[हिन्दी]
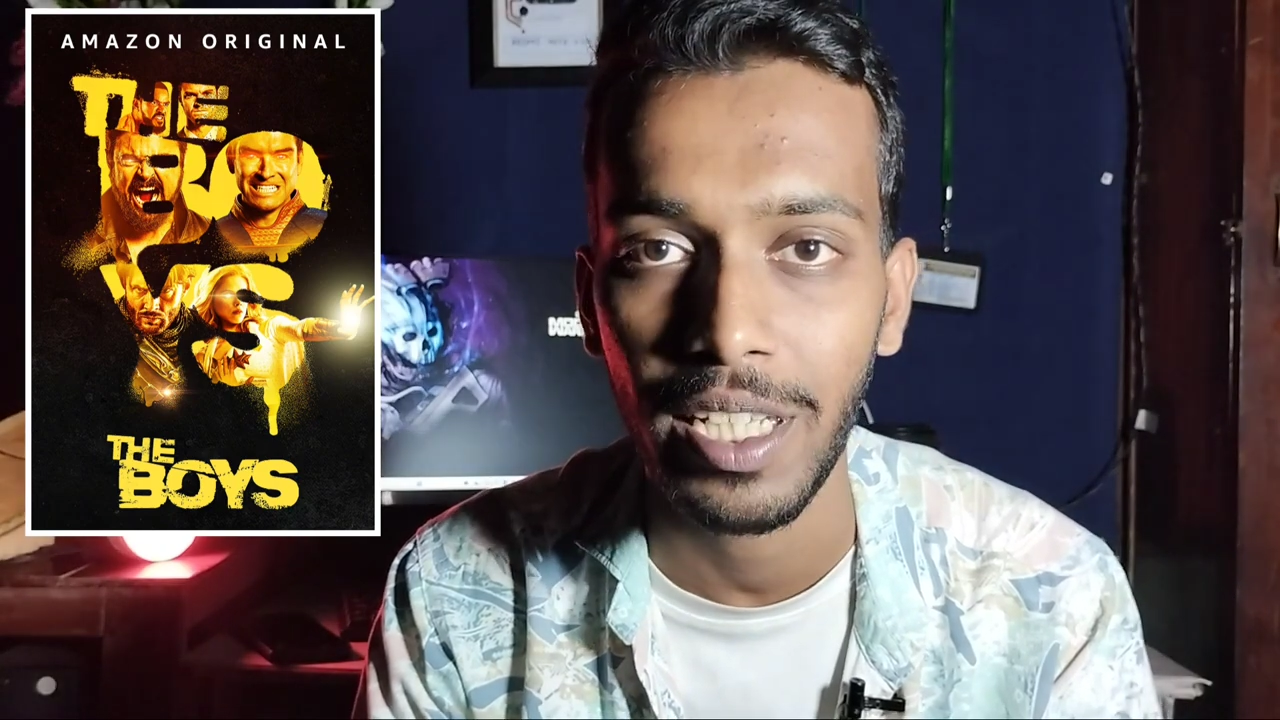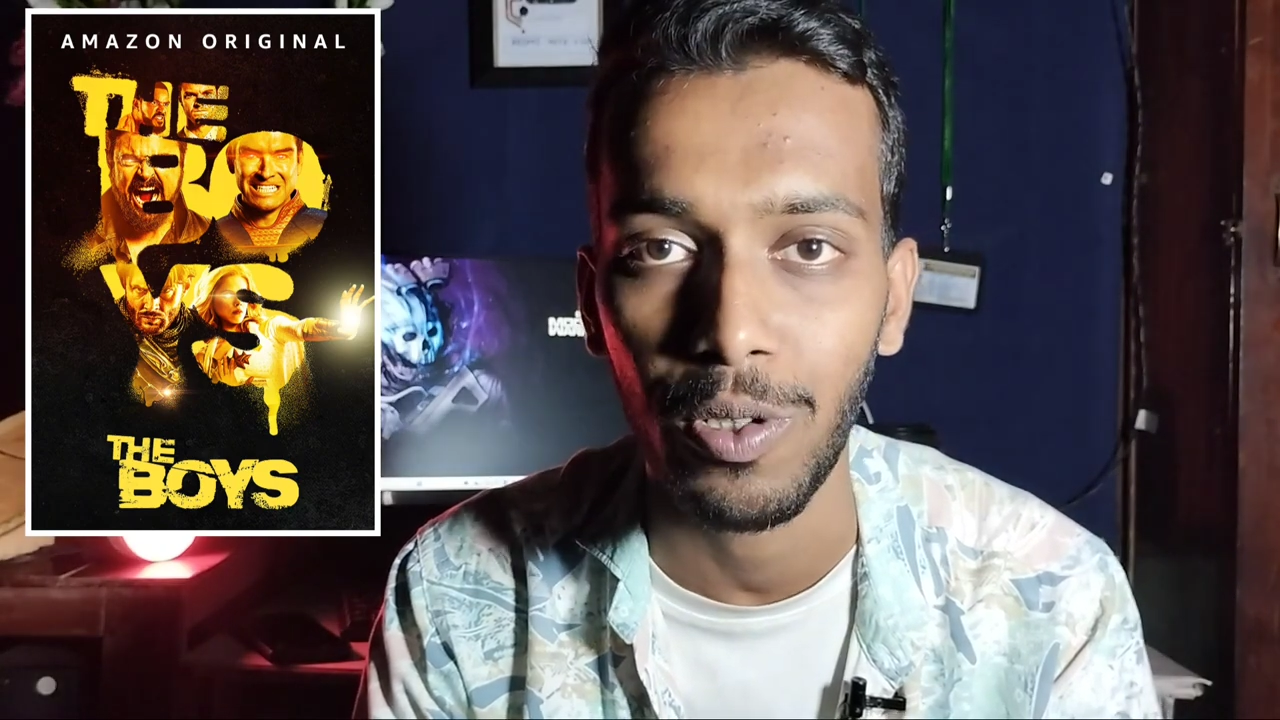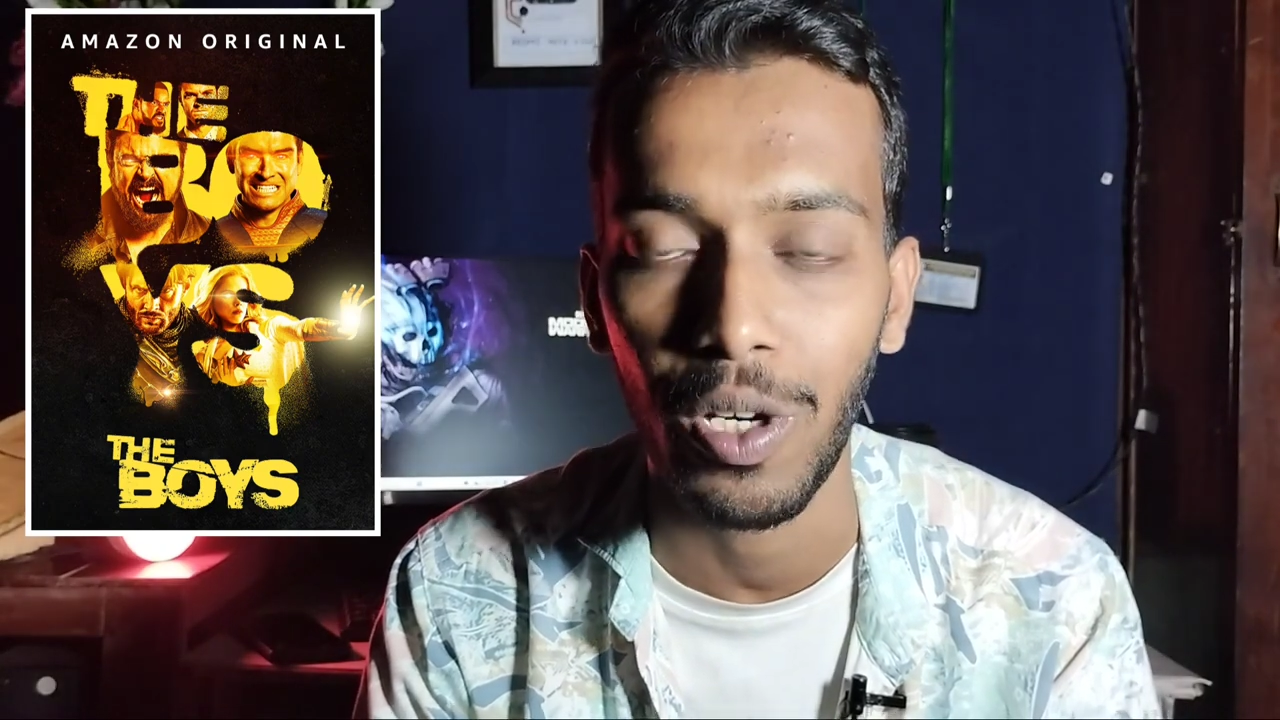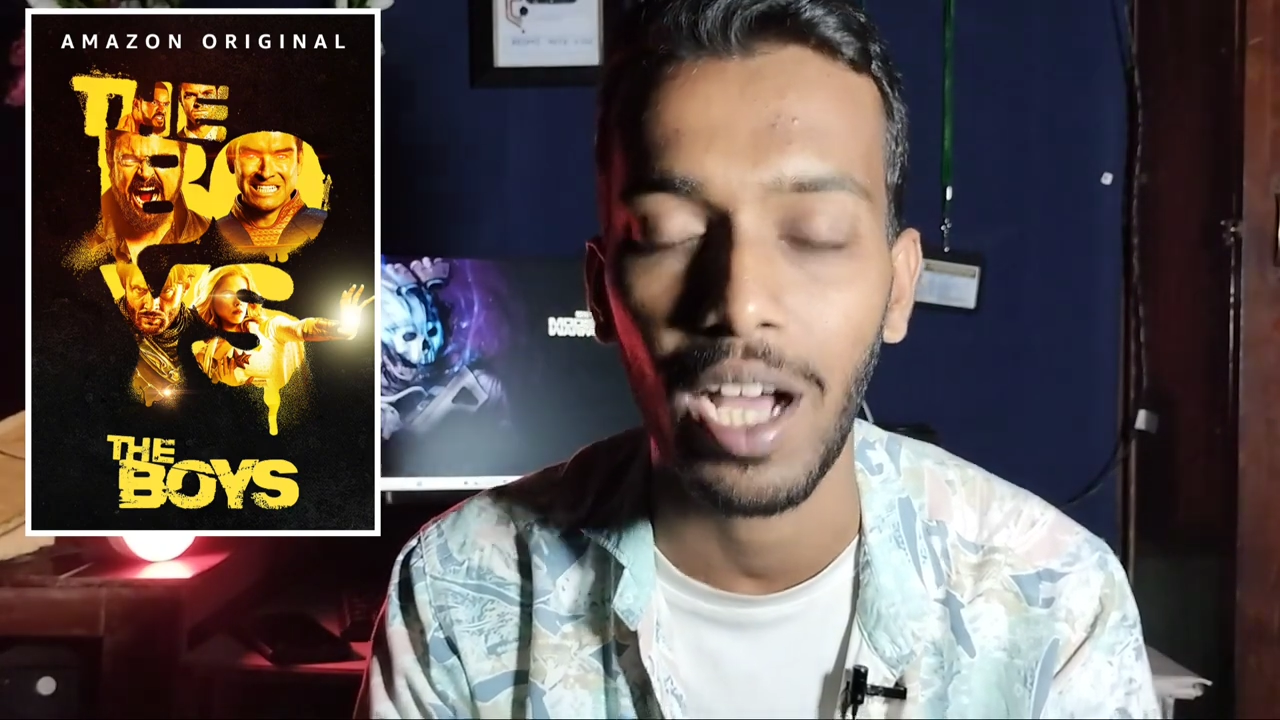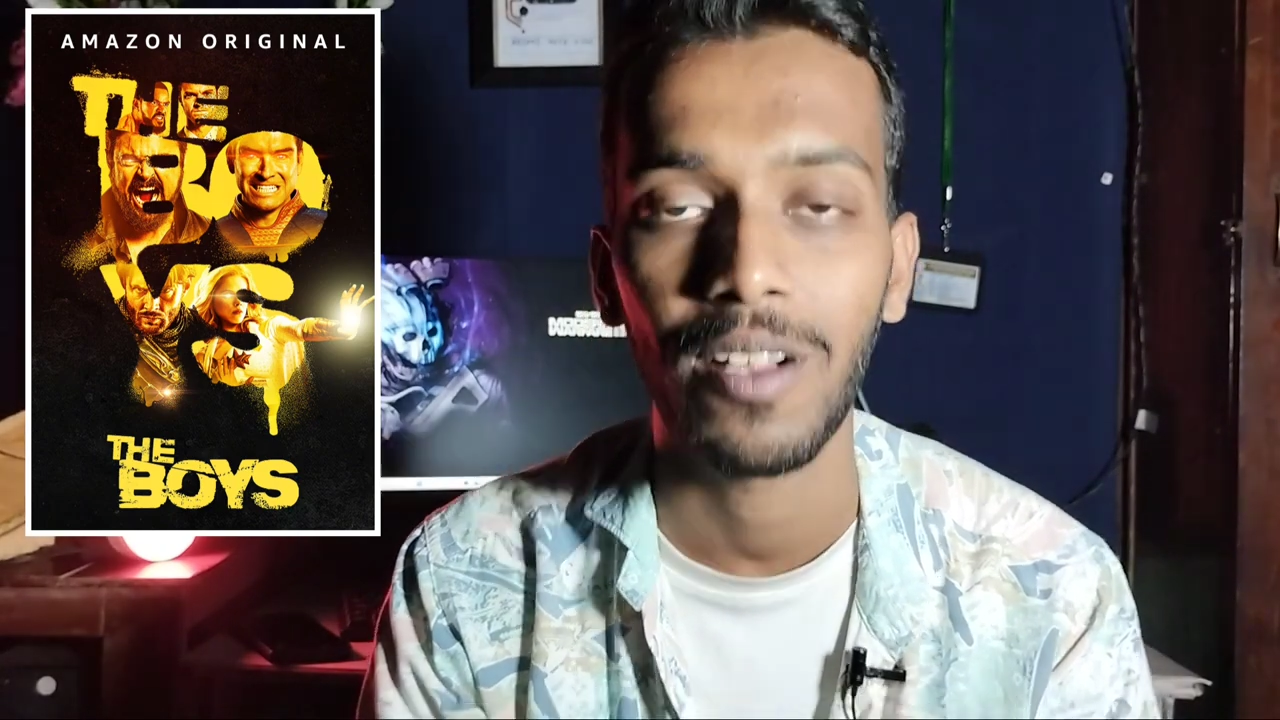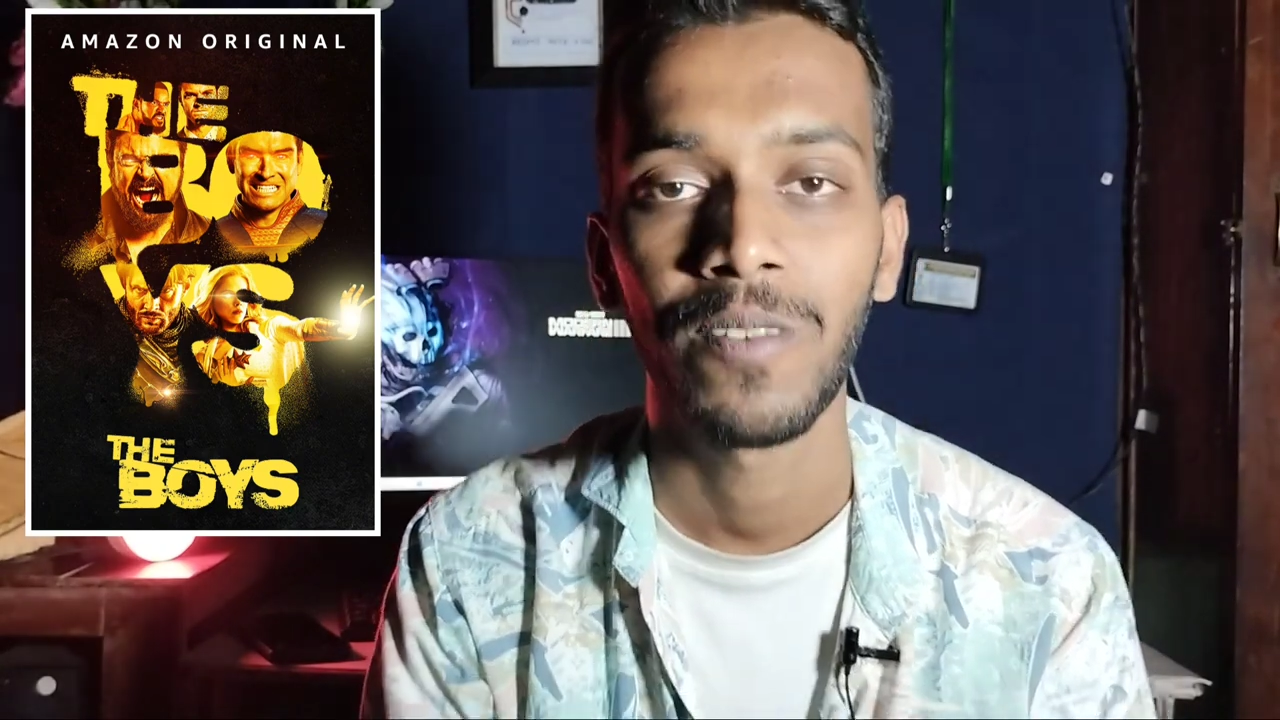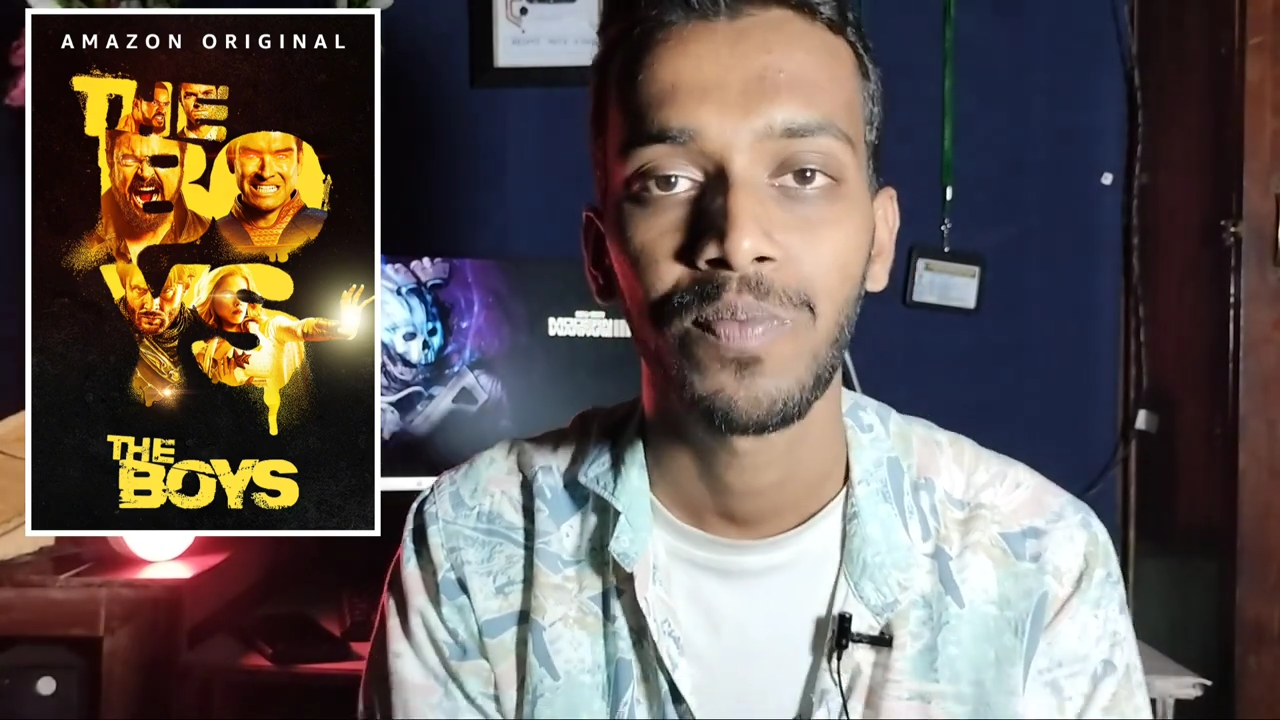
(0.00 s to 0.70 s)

नहीं होगा